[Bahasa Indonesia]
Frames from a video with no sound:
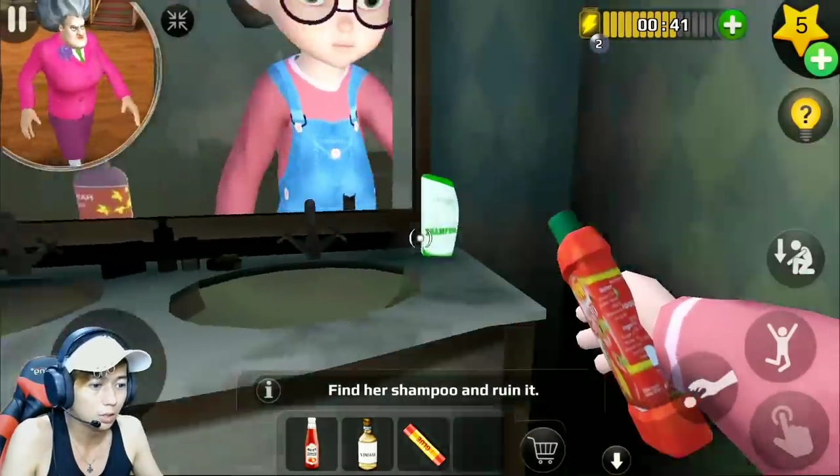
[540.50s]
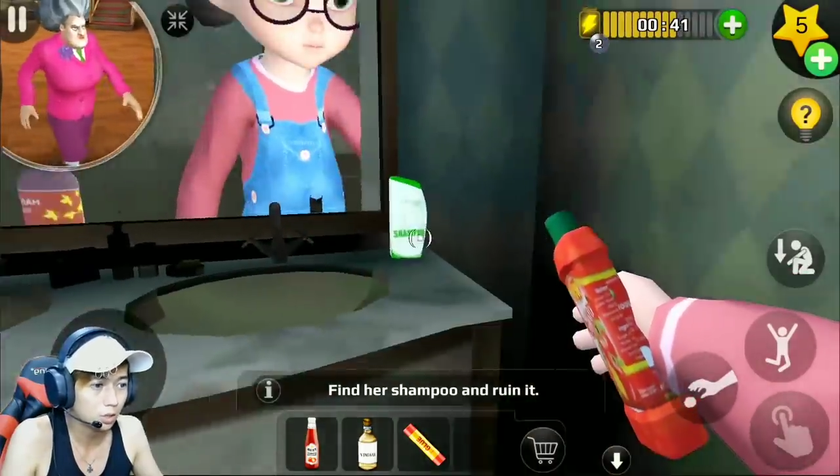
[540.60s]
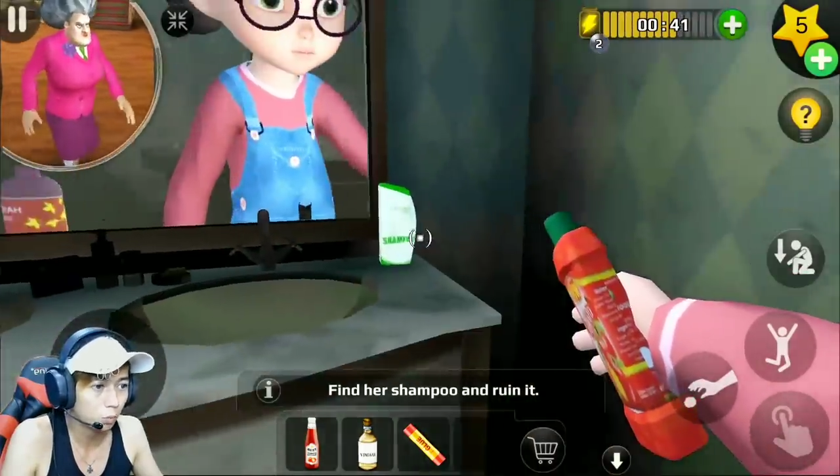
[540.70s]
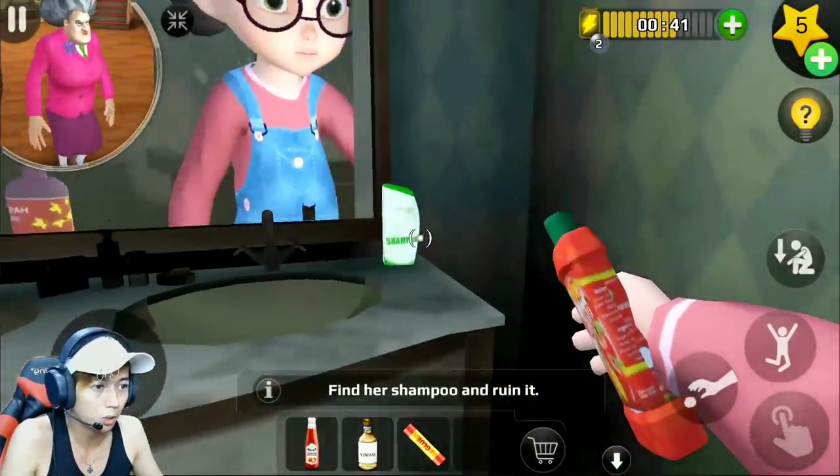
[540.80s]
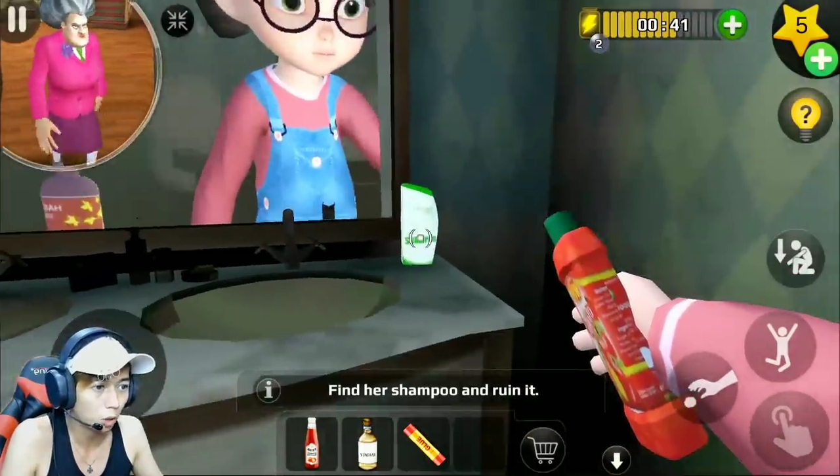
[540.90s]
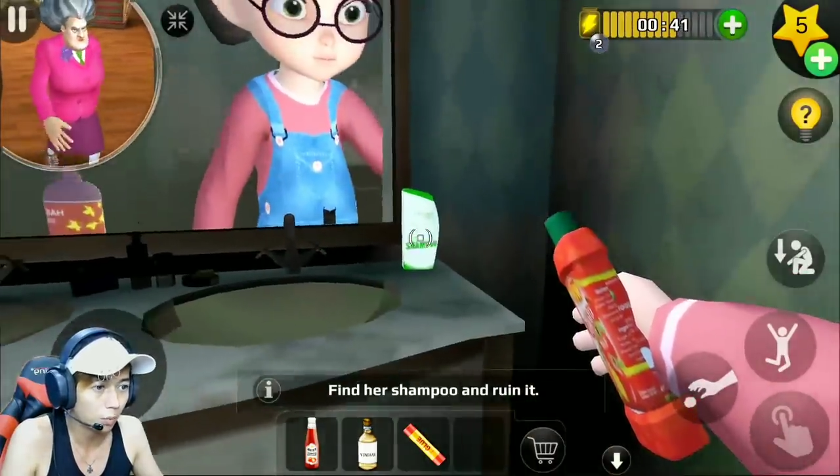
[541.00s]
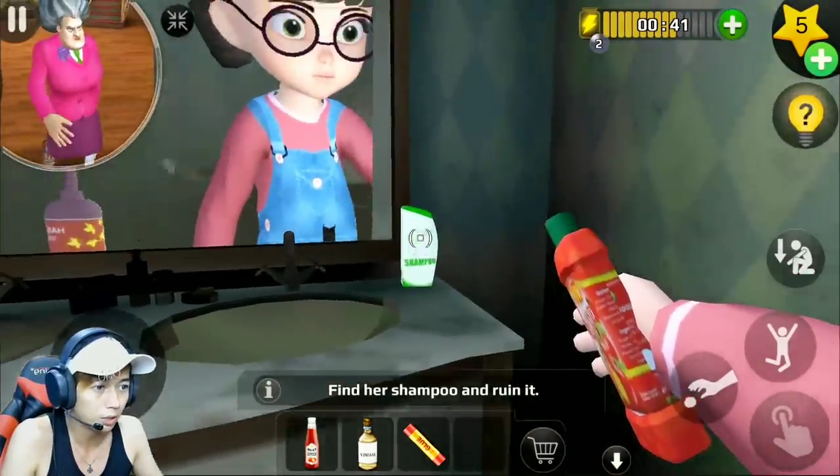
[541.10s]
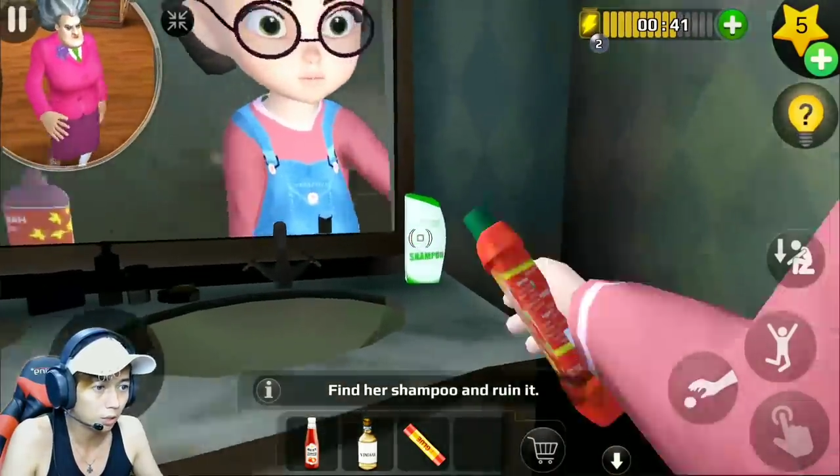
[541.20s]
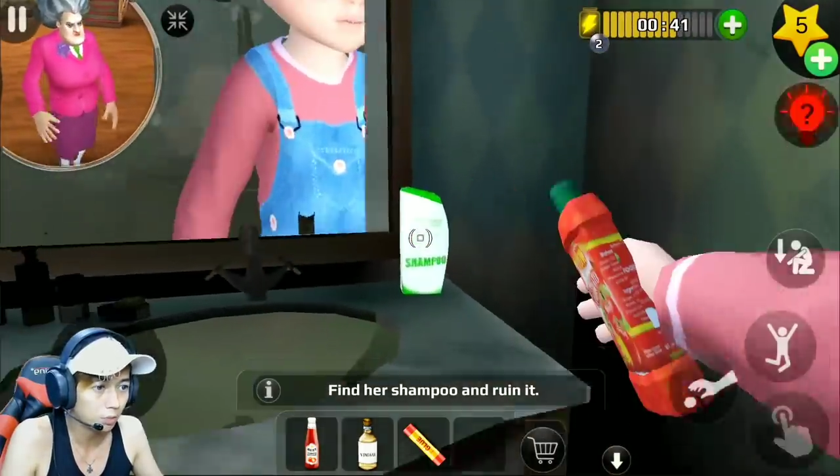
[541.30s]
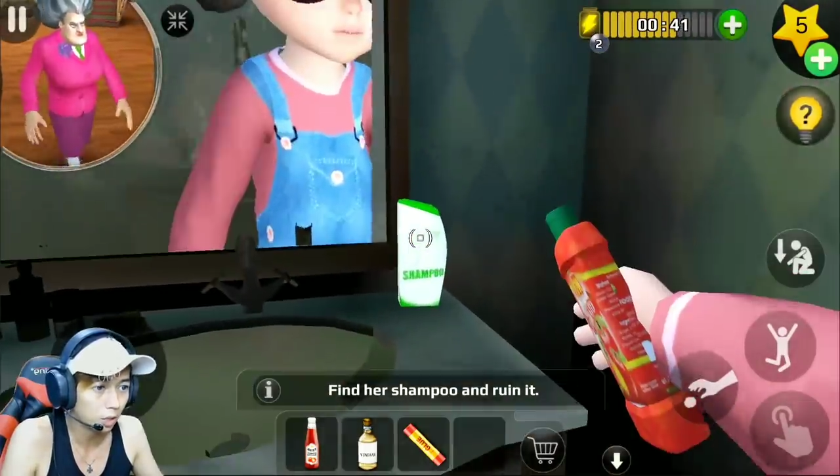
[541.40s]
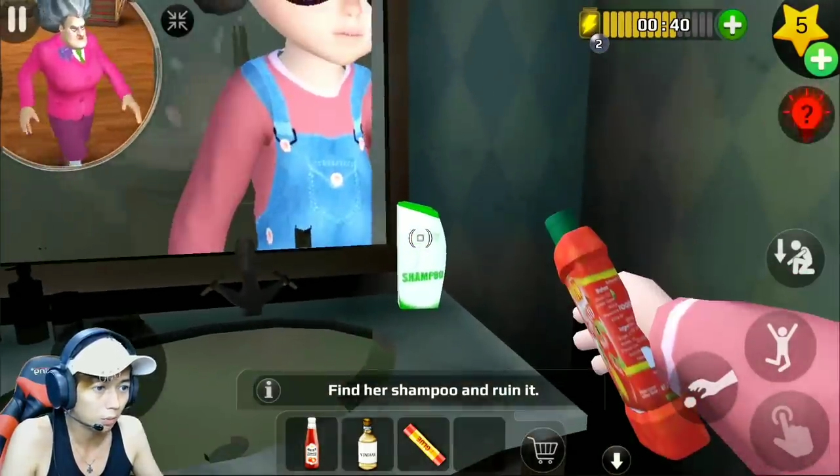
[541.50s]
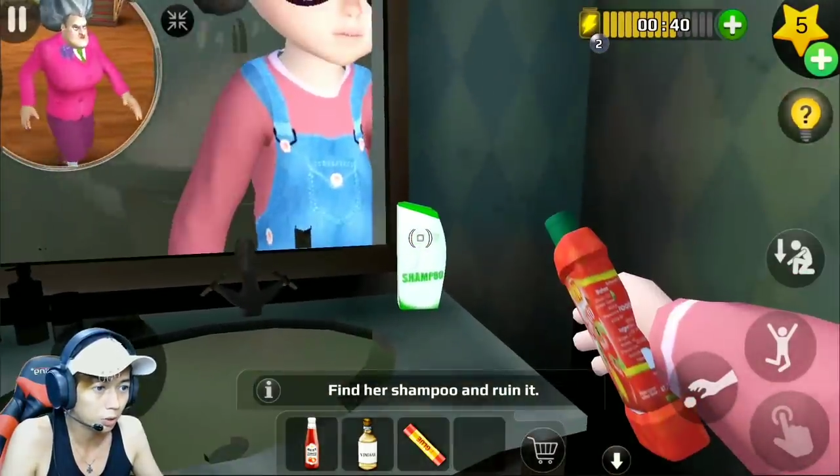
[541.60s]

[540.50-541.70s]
Kita coba tomat ya bisa nggak